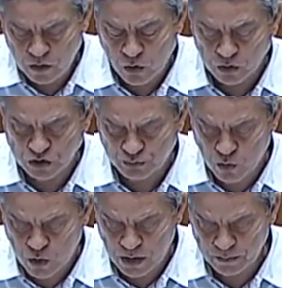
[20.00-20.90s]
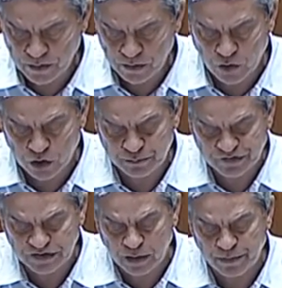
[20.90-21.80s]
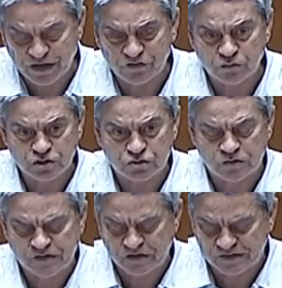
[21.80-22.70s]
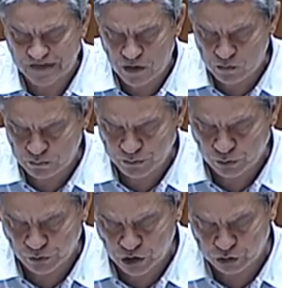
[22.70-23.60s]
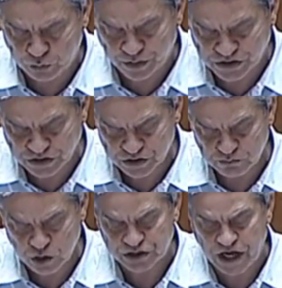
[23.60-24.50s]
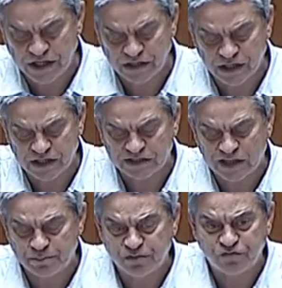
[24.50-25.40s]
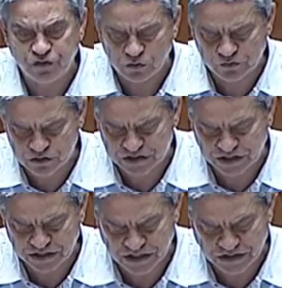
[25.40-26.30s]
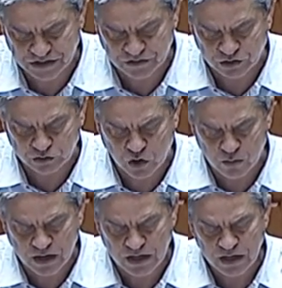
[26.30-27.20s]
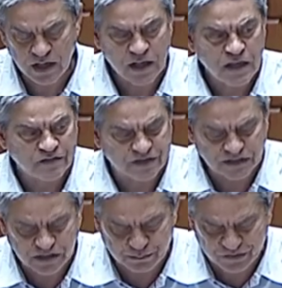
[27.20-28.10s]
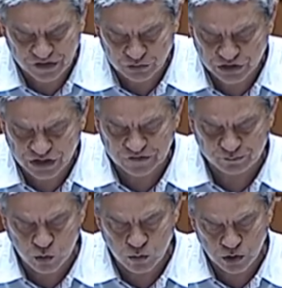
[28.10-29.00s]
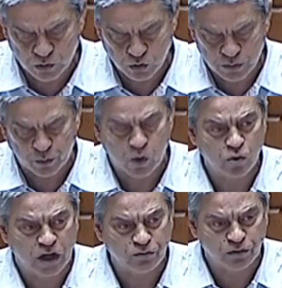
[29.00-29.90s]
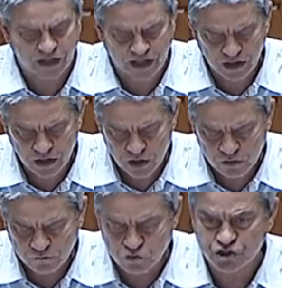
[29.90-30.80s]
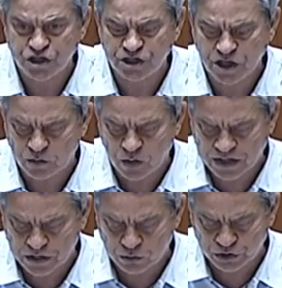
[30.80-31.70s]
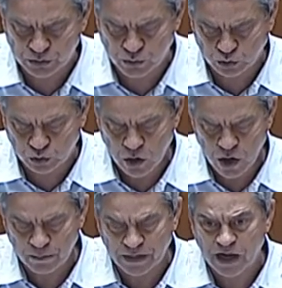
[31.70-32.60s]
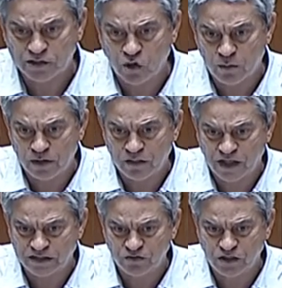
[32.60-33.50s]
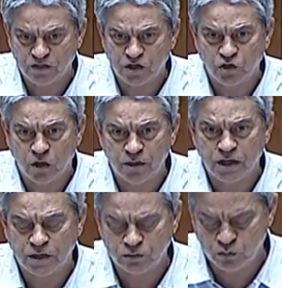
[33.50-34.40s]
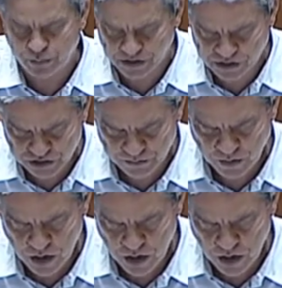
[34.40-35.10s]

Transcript: com Lisboa, não representa apenas uma desconsideração pelo norte do país. Mostra ainda que a TAP definiu a sua estratégia de retoma sem ter presente o interesse público e procurando até fugir a qualquer contributo para a retoma da atividade económica do país.